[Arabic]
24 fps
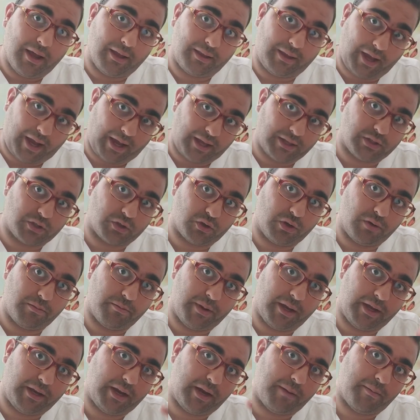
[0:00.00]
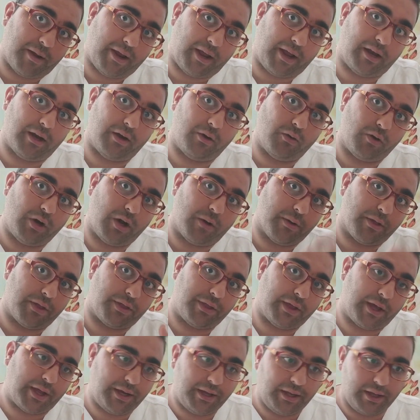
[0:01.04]
تحسن بين المرحلة الأولى
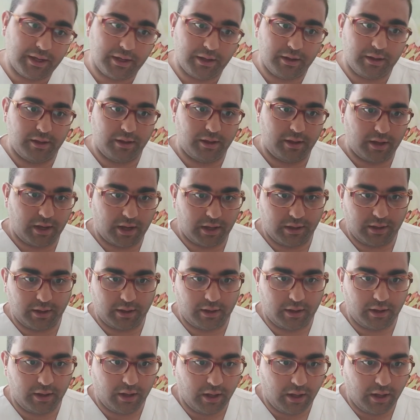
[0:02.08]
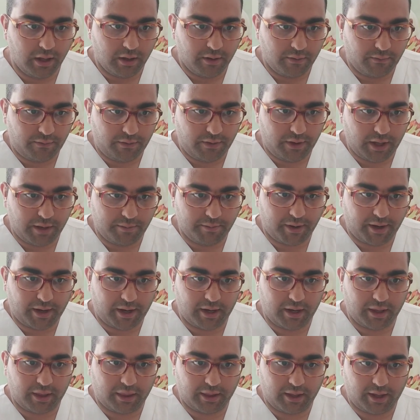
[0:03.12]
والثانية هذا في
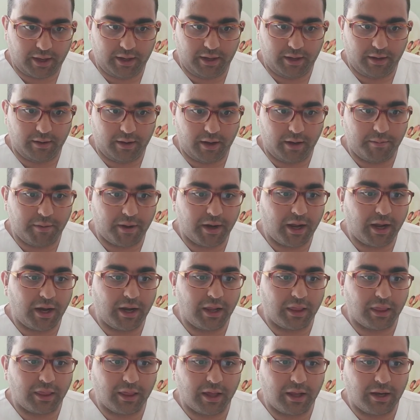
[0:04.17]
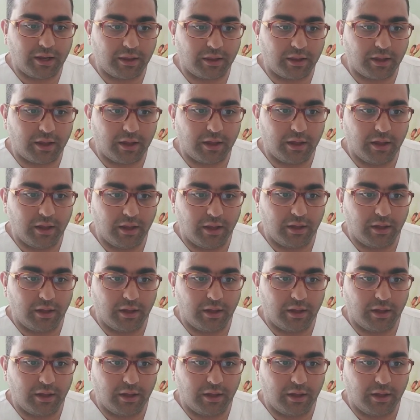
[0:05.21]
المرحلة الثانية المرحلة الثالثة